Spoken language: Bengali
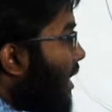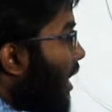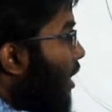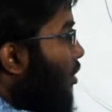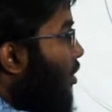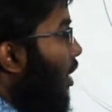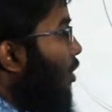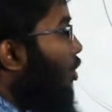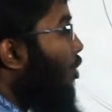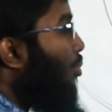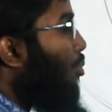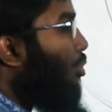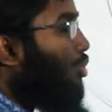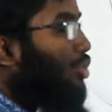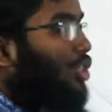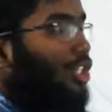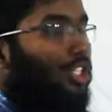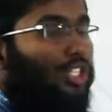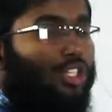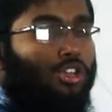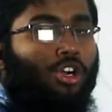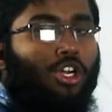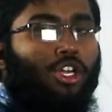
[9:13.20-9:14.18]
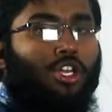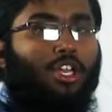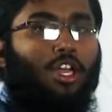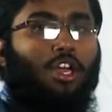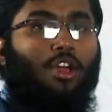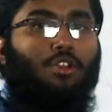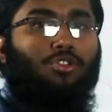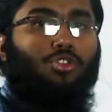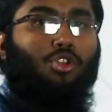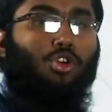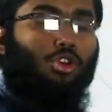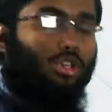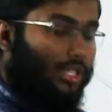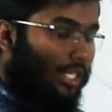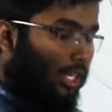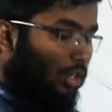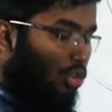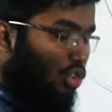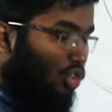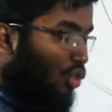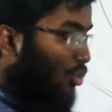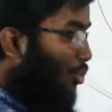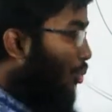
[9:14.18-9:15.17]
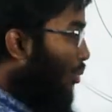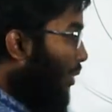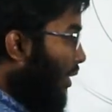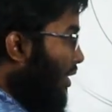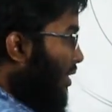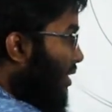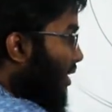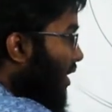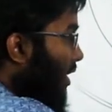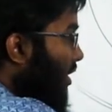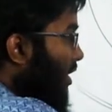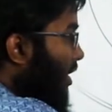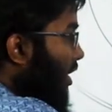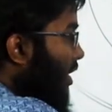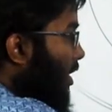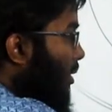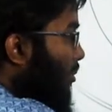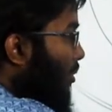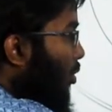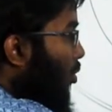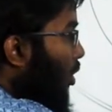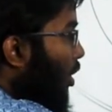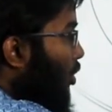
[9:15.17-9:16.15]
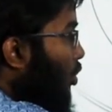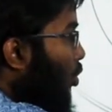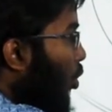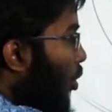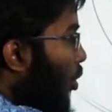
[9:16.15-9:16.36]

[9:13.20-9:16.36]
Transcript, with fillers: জায়গাটা আরেকটু প্রসারিত হয় তখন দেখো উপরের স্ট্রেস রিসেপ্টরগুলো তো